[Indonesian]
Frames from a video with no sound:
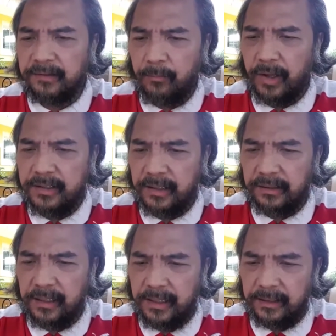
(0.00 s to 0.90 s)
saya mau aja
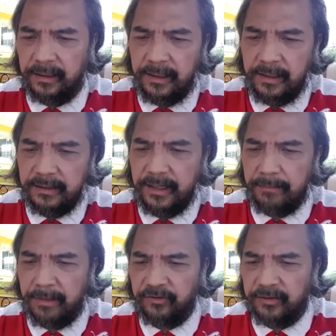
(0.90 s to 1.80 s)
kita lihat di
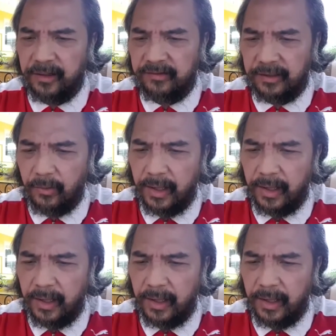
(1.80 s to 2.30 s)
dalam masalah satu